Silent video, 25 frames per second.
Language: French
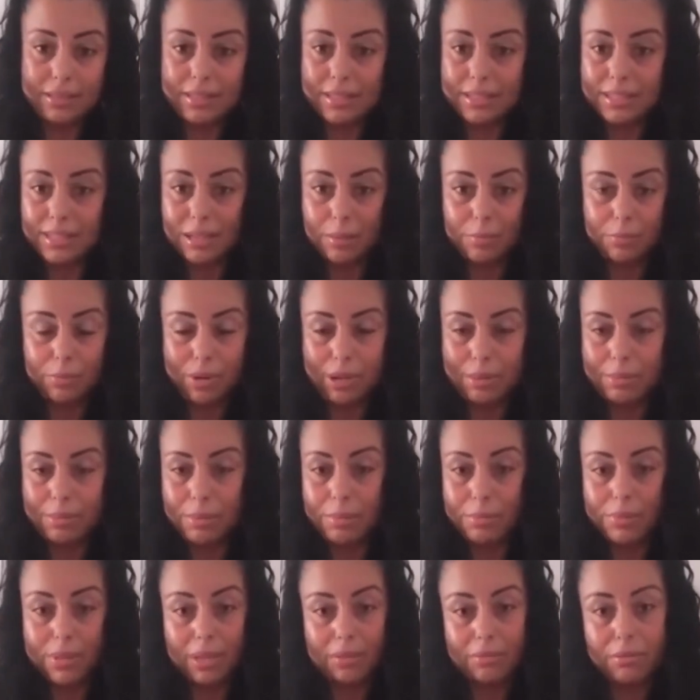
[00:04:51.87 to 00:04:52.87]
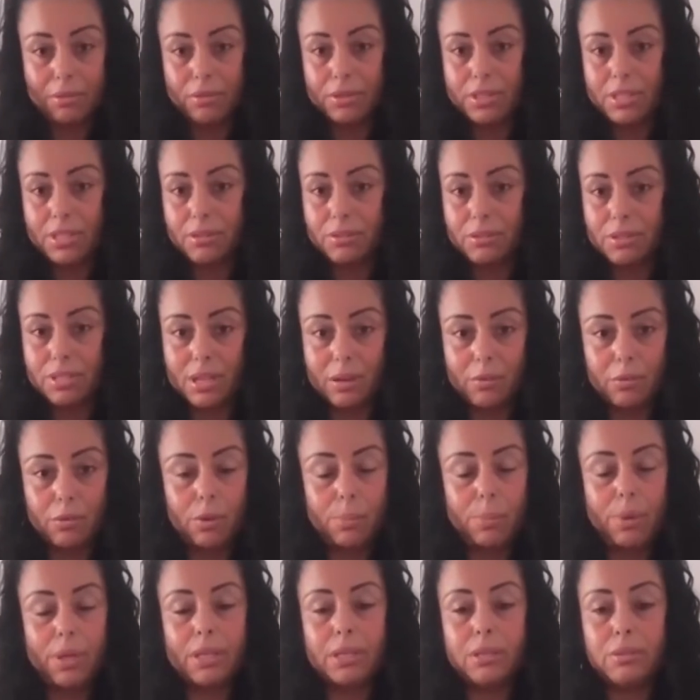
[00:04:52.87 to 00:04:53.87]
Ce sera plus la même qu'avant. Ils dit, son cerveau n'a
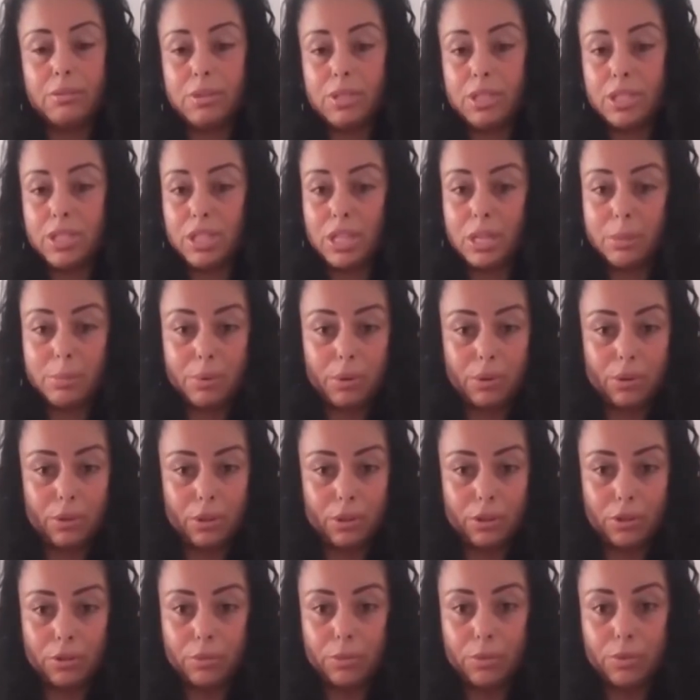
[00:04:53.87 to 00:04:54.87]
pas été oxygéné pendant 30